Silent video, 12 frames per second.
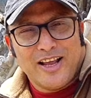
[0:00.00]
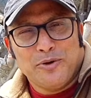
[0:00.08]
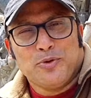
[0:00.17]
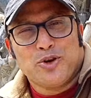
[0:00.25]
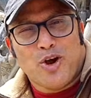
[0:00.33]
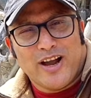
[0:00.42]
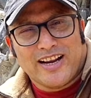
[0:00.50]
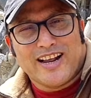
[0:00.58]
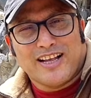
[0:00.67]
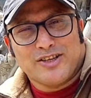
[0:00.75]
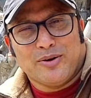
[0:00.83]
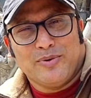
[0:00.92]
এর উপর রঙের
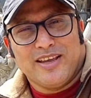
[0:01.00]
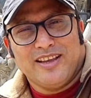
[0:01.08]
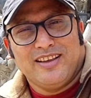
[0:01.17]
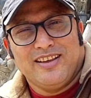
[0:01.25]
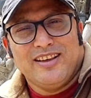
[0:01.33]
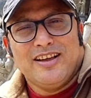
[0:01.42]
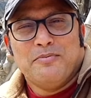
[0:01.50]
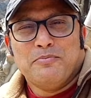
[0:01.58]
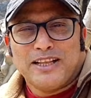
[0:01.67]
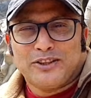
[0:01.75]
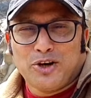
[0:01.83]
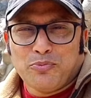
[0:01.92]
কাজ হবে
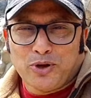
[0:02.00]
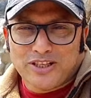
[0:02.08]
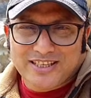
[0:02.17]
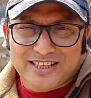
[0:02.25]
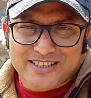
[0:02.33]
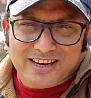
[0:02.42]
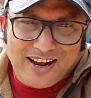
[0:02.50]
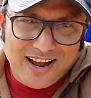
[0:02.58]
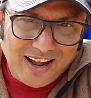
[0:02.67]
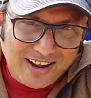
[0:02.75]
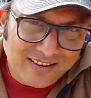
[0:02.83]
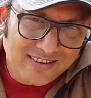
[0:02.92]
মাত্র পঞ্চাশ টাকা
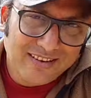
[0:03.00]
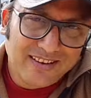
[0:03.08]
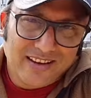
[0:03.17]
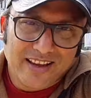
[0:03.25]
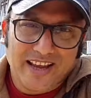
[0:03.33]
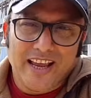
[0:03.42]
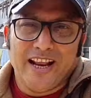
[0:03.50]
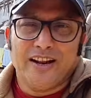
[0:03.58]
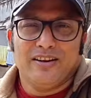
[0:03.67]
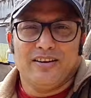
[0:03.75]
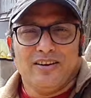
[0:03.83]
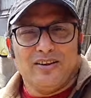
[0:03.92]
এর
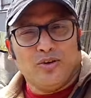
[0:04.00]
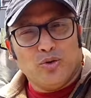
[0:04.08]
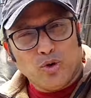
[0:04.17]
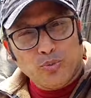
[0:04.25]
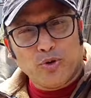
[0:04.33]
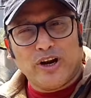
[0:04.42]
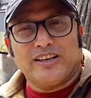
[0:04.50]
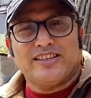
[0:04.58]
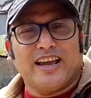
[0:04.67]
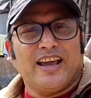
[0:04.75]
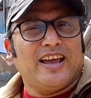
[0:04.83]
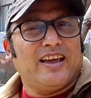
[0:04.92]
উপরের
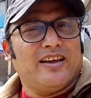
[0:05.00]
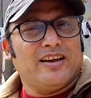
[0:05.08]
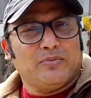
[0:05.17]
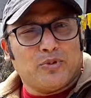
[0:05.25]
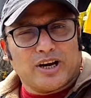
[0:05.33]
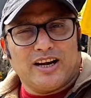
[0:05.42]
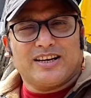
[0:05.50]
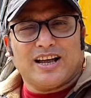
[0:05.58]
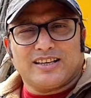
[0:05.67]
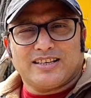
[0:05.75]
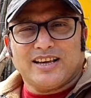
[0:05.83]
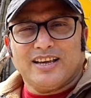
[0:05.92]
যে মডেলটা
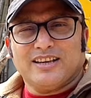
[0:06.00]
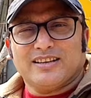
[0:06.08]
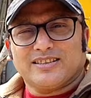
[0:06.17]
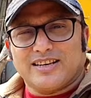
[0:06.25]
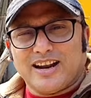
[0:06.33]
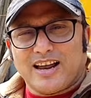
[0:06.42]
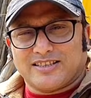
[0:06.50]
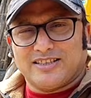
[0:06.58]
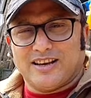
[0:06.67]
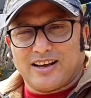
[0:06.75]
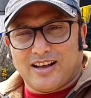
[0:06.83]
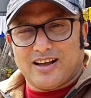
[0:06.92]
আছে সেটা আশি
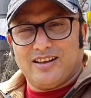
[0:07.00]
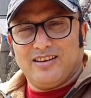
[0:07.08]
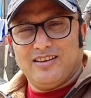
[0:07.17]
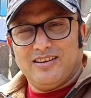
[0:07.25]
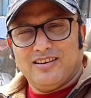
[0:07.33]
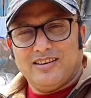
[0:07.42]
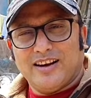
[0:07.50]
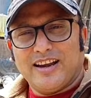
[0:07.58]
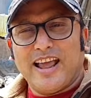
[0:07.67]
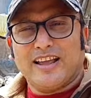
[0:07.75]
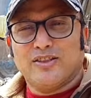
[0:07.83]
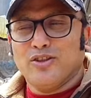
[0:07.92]
টাকা এটা
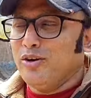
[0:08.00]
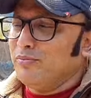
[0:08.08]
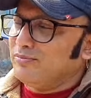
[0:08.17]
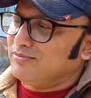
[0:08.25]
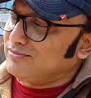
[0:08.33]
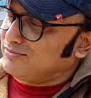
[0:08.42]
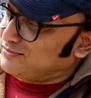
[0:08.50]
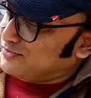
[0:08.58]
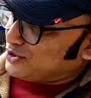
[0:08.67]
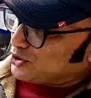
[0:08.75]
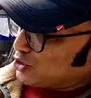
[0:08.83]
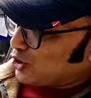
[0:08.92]
একদম
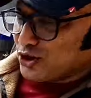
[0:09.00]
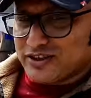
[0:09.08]
ছোট